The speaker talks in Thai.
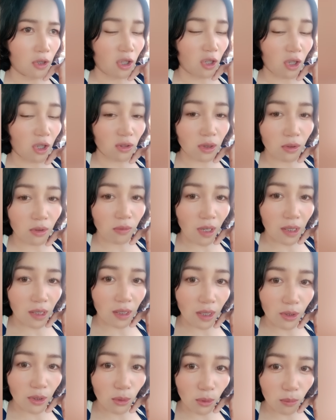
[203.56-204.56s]
เขาสิว่า
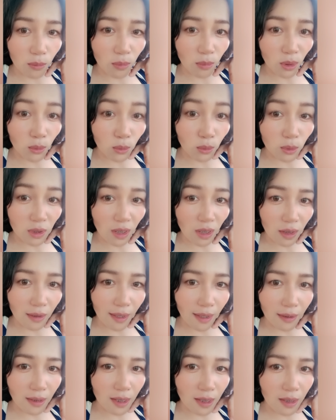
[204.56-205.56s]
นายกบ่หูจัก
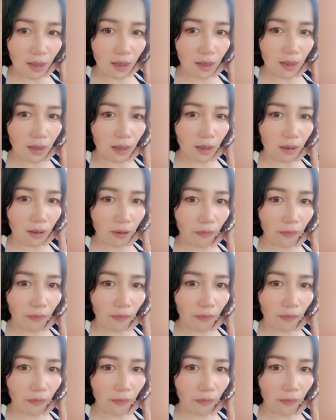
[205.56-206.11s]
นาทีเด้